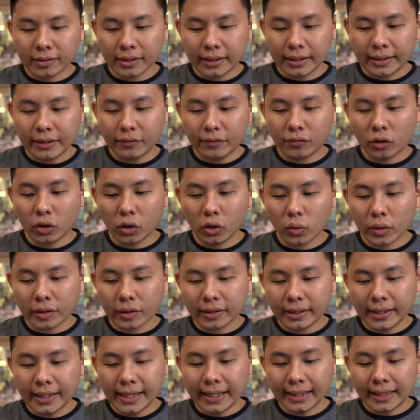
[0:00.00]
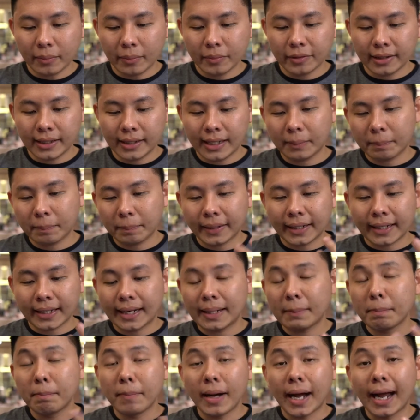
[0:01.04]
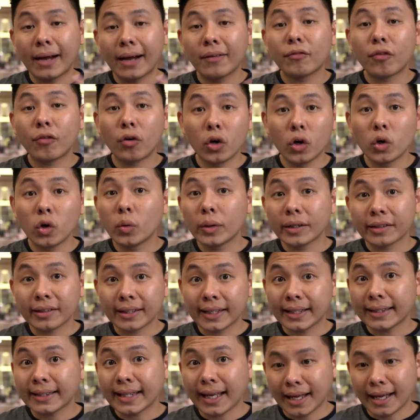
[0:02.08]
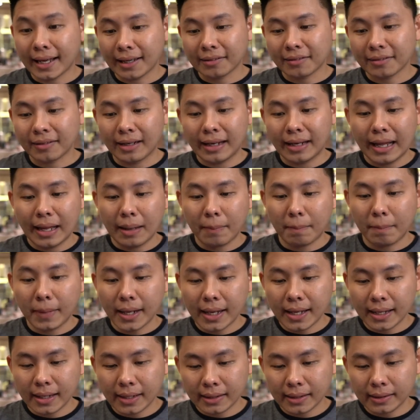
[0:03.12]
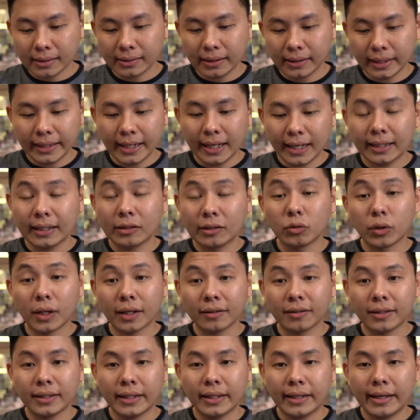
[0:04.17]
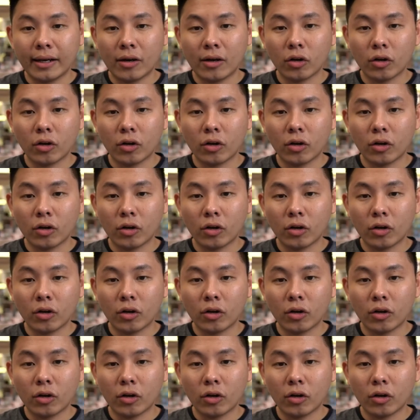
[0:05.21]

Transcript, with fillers: Jadi followers ini kita bisa lihat perkembangan followers kita selama ini ada durasinya ya,